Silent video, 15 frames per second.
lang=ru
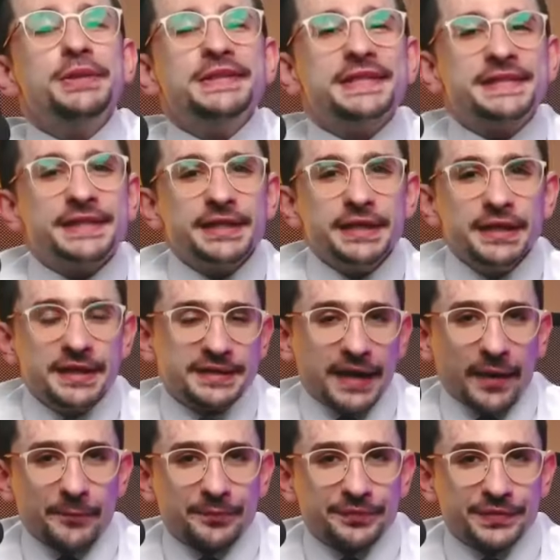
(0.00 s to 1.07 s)
это за
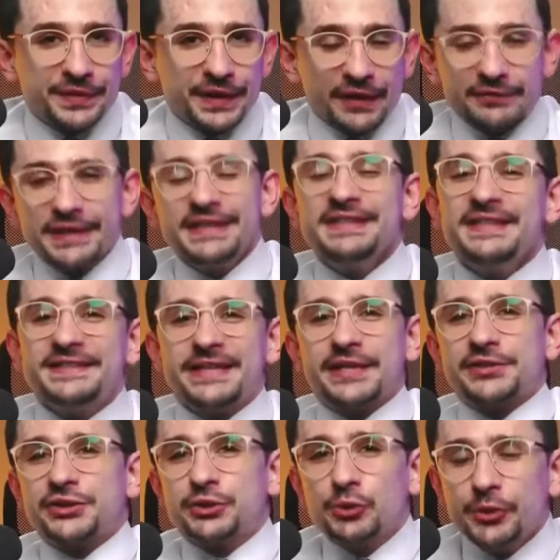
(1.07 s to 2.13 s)
элита? Наверное,
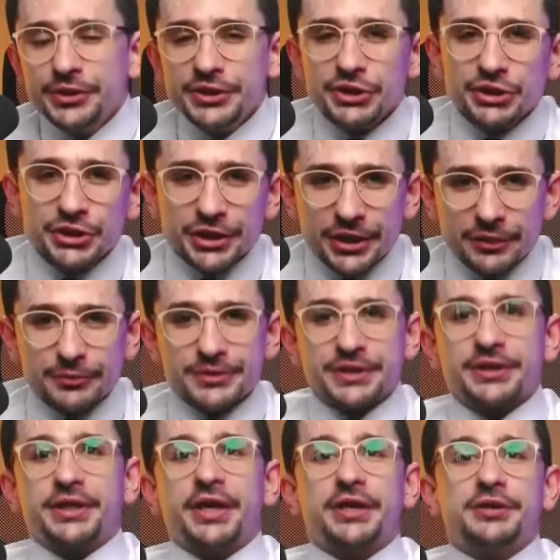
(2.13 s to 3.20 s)
достойнейшие
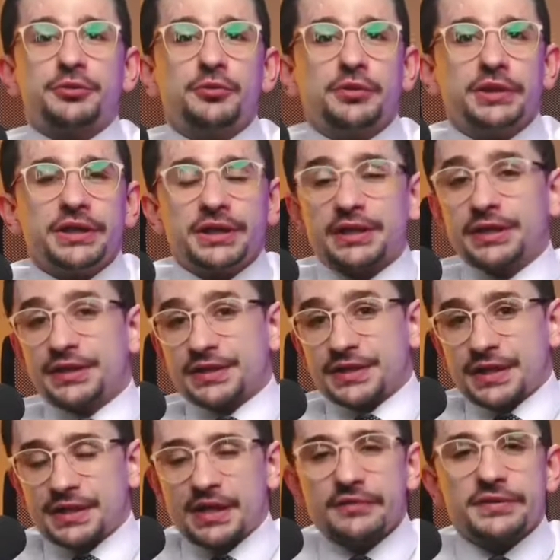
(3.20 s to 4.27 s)
люди, которые,
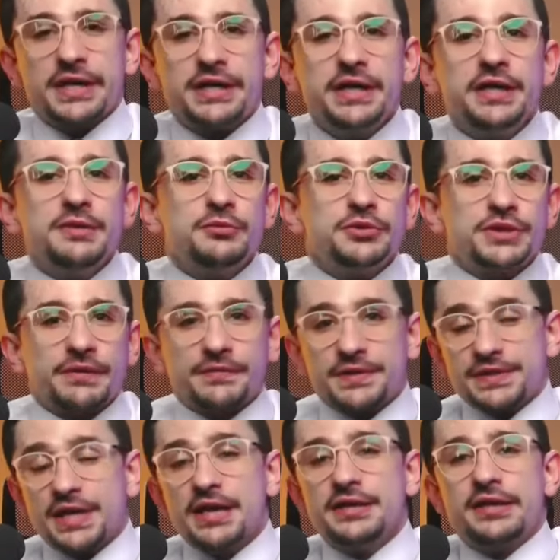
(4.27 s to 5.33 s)
заняв какие-нибудь
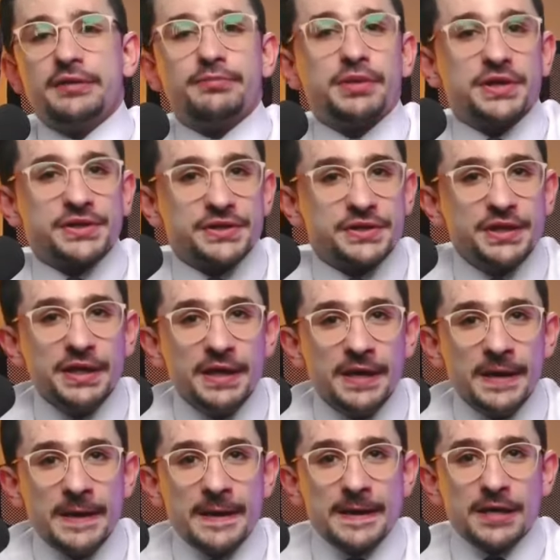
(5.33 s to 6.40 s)
официальные посты,
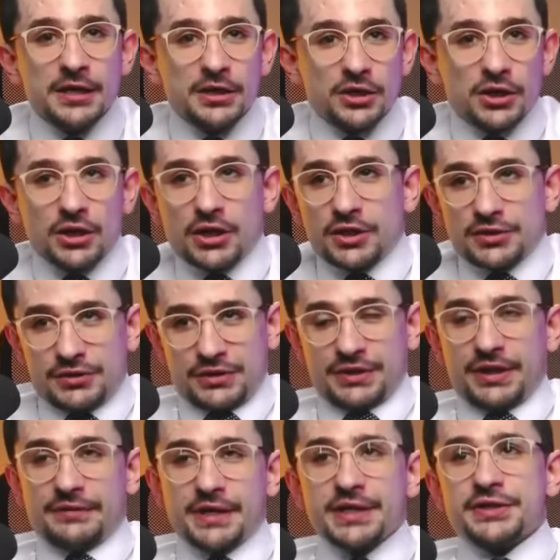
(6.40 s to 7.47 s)
или,
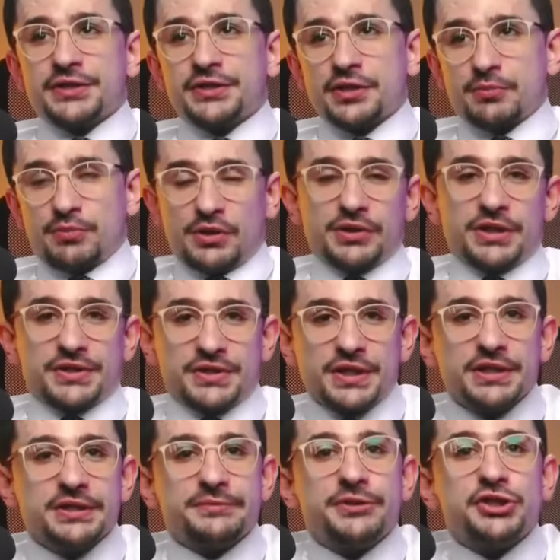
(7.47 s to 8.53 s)
становясь
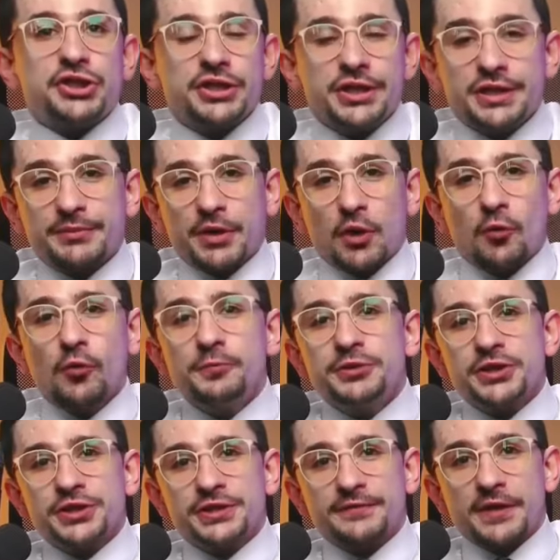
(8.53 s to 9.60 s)
полноценными членами
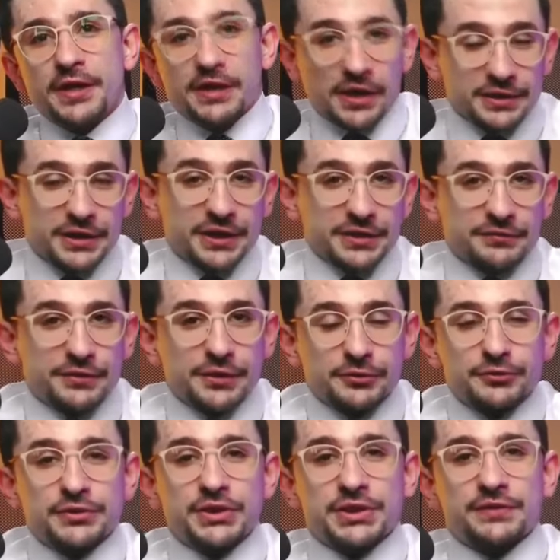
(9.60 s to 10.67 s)
общества, когда они
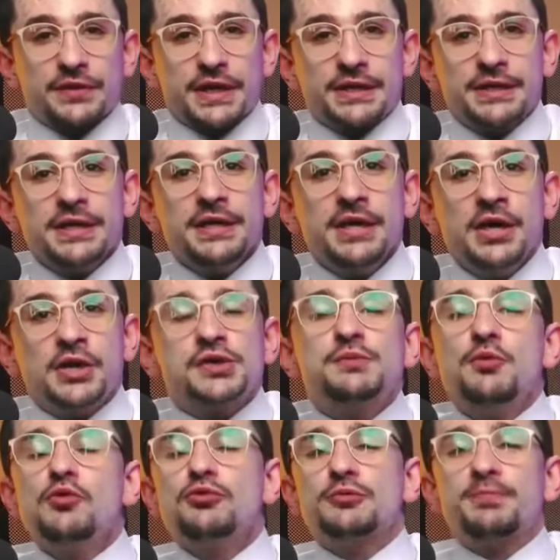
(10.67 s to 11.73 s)
вернутся с войны,
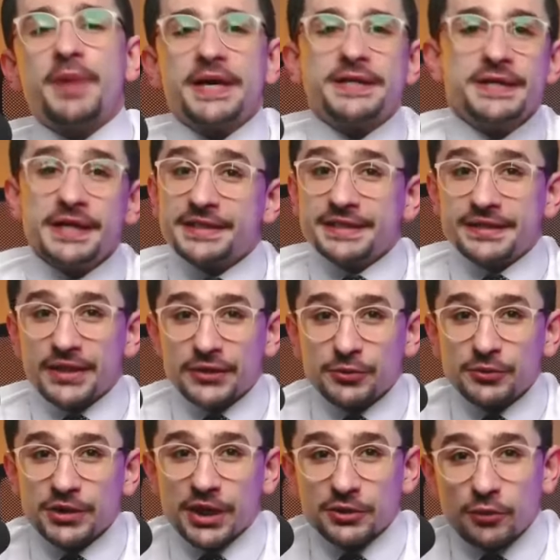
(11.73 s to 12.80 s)
смогут поднять
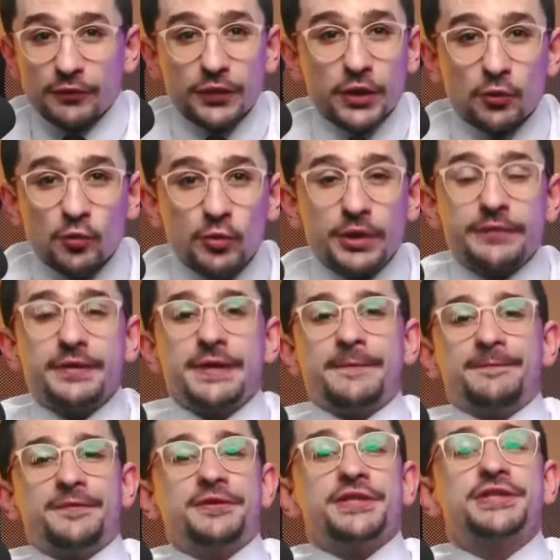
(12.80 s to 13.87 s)
страну на новый
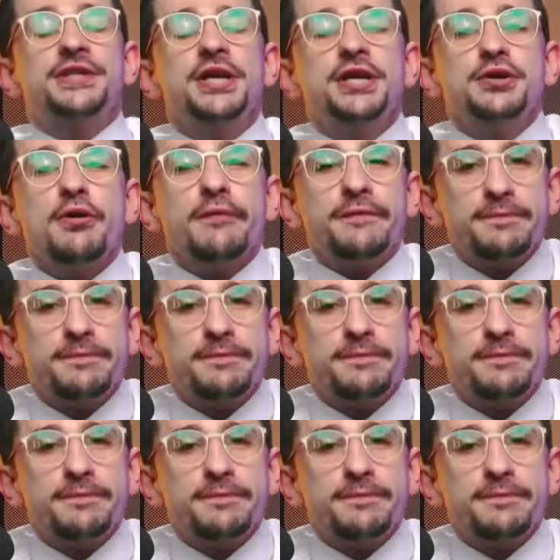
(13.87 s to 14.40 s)
уровень, вести ее